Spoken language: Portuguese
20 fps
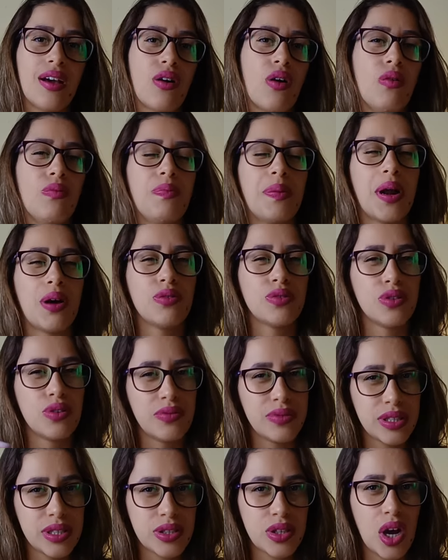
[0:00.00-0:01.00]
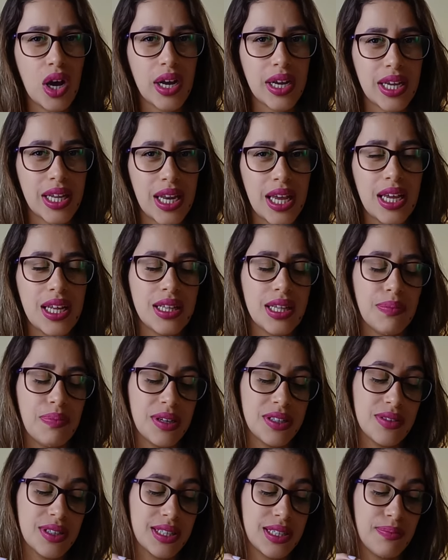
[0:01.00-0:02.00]
comprar um novo estoque, né?
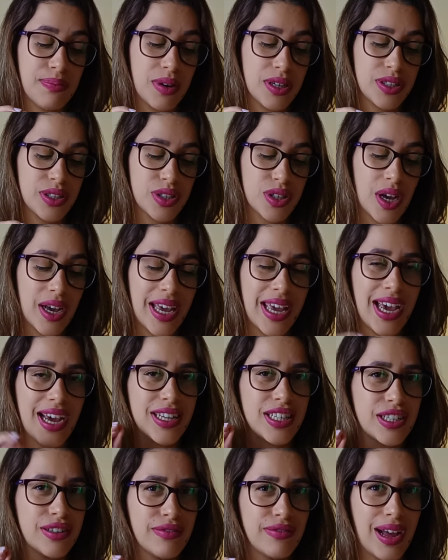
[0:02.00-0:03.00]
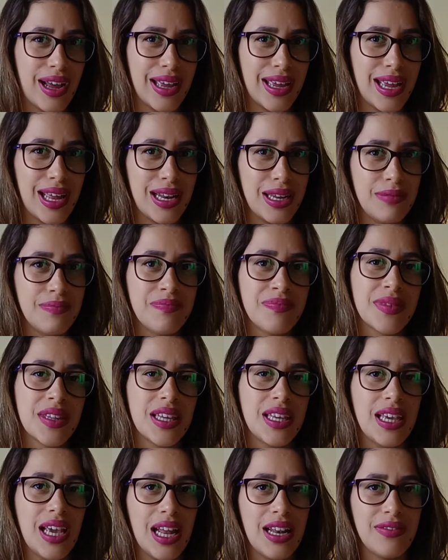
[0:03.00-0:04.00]
Depois você pode só reativar ele
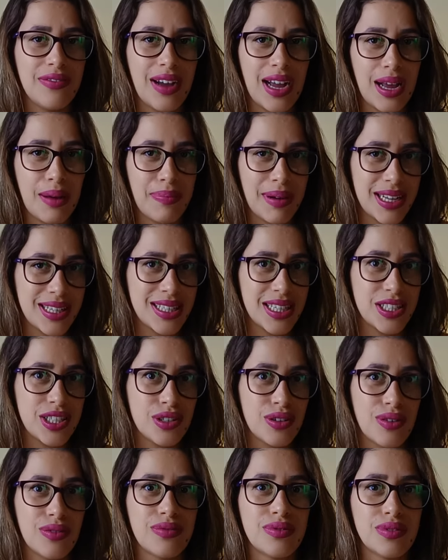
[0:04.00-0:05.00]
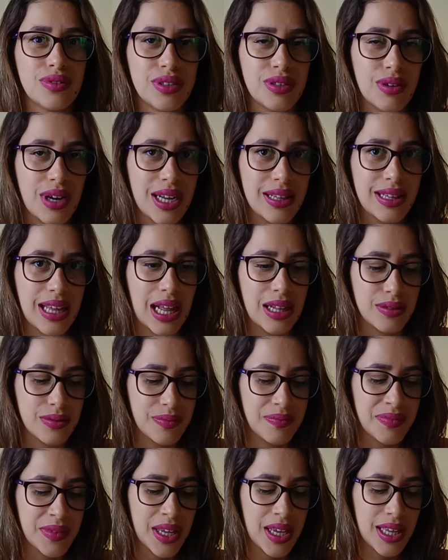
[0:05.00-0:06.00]
e ele vai aparecer de novo no seu catálogo.
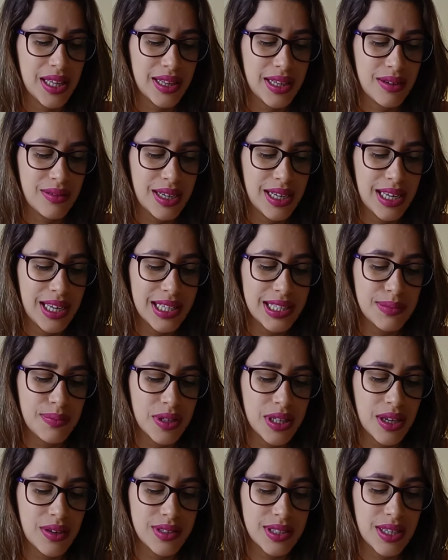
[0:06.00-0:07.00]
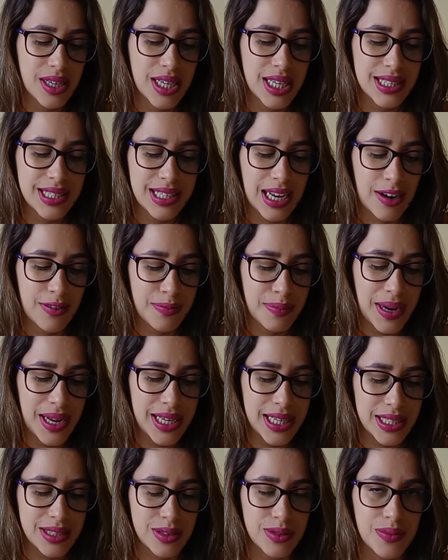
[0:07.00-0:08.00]
Então esse botãozinho aqui serve para
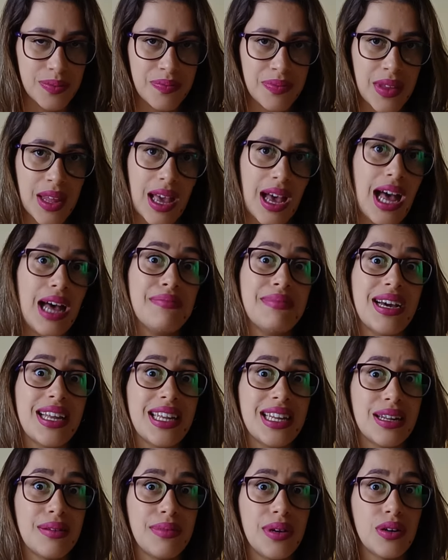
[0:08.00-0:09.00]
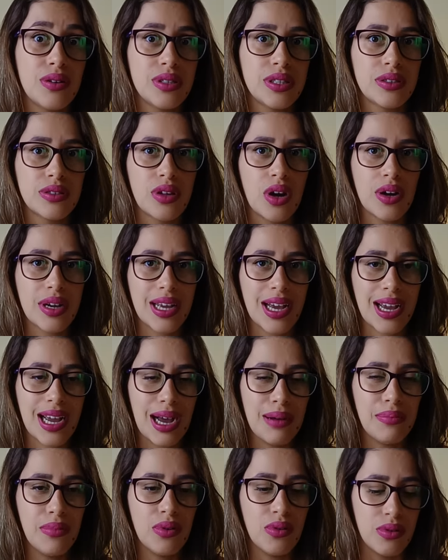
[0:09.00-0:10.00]
isso. Ah, Marina, meu estoque
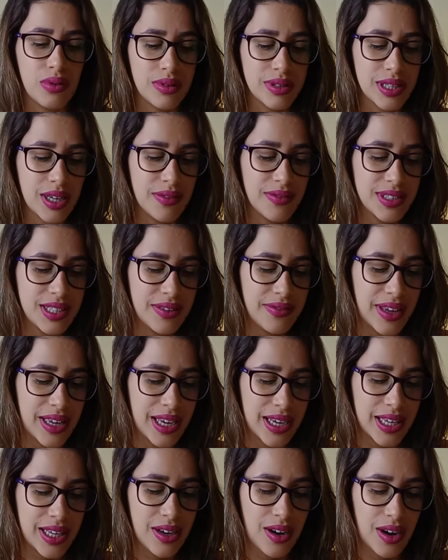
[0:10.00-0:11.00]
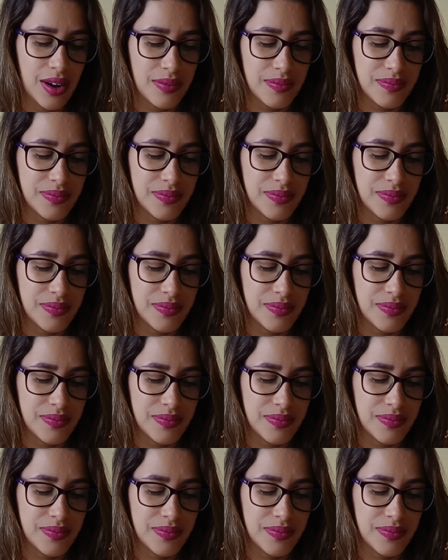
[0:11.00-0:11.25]
acabou. Então você vem aqui, ó,